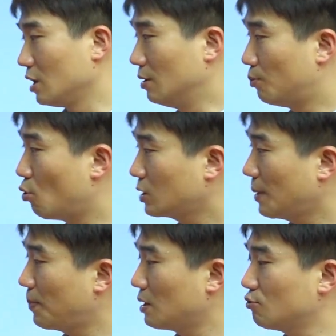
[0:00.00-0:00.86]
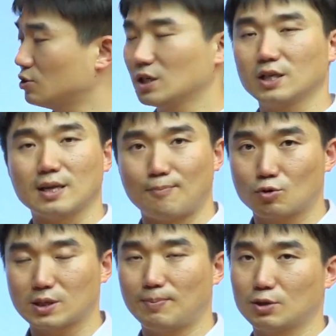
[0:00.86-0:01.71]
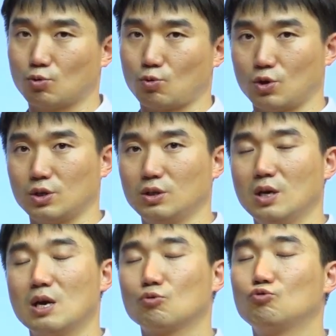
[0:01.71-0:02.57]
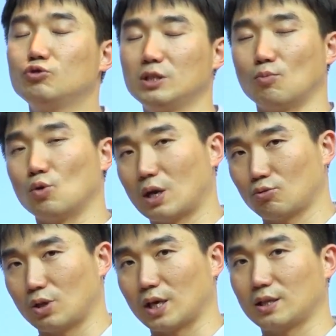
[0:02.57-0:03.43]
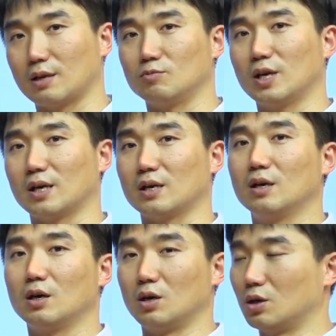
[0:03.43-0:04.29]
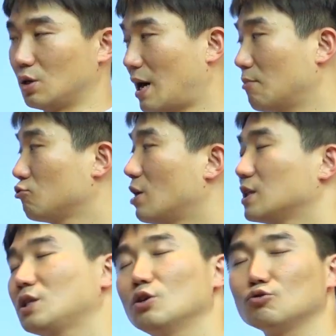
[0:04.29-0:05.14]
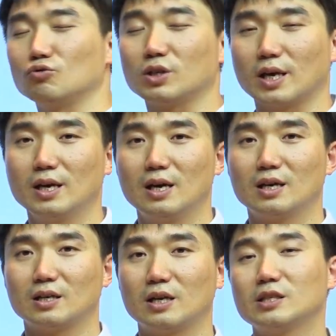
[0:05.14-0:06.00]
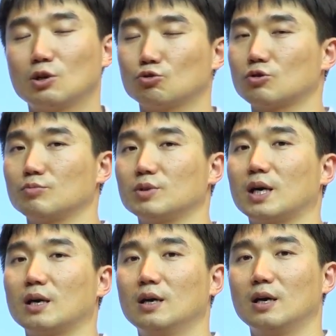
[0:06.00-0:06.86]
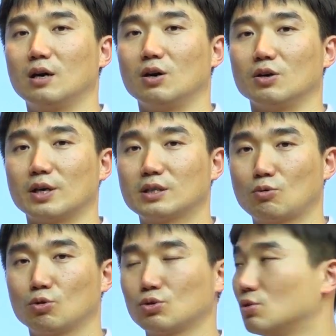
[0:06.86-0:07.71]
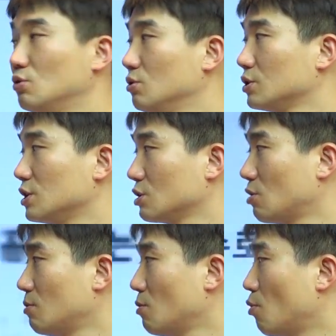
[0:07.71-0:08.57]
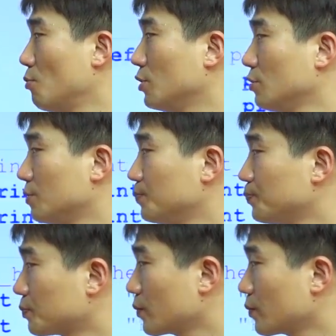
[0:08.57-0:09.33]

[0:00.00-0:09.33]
이런 복잡한 수식이나 복잡한 조건은 굳이 몰라도 되기 때문에 함수화 시켜주는 게 굉장히 좋습니다. 예제 코드로 실제로 한번 보면요.